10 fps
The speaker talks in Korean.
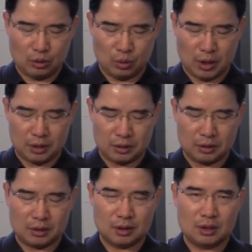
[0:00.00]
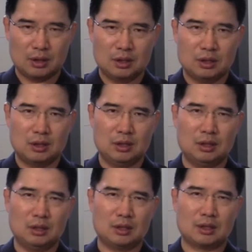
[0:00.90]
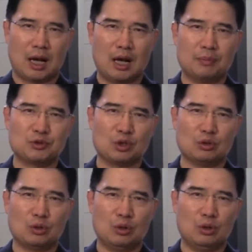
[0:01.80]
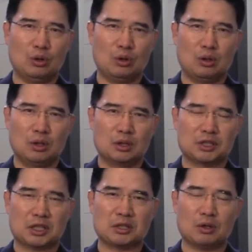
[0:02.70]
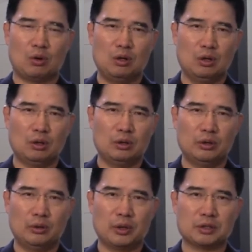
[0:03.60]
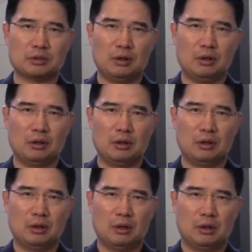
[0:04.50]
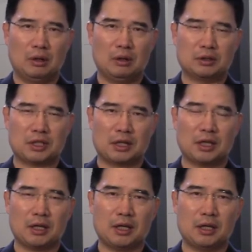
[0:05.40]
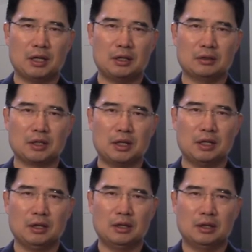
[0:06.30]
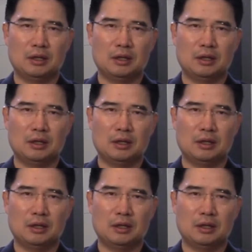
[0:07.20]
또한 이 강압적으로 자신의 권력을 이용해서 어, 자기에게 이렇게